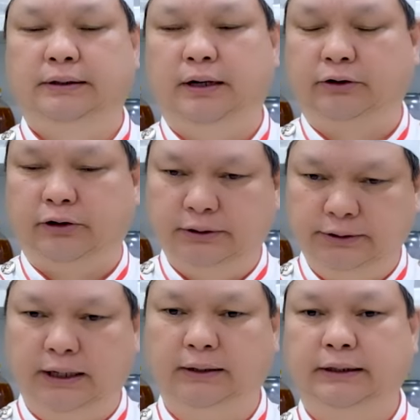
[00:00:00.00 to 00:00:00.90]
Đó rồi
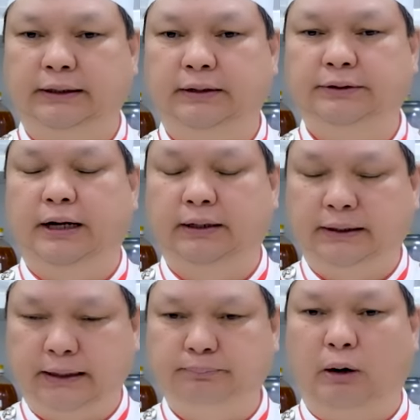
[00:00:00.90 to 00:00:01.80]
hướng dẫn thầy hướng dẫn
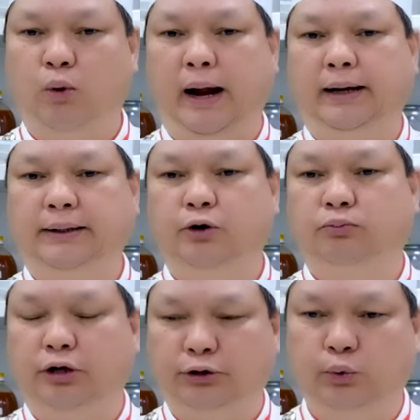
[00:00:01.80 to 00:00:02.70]
cái cách bảo quản
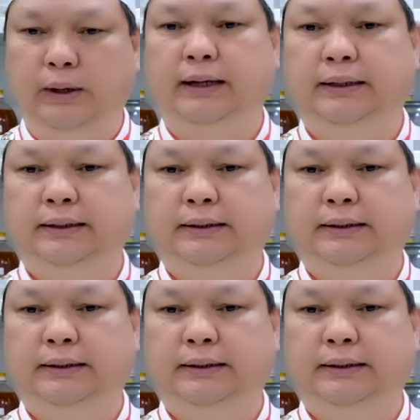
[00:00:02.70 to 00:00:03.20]
dùng cho nhiều ngày.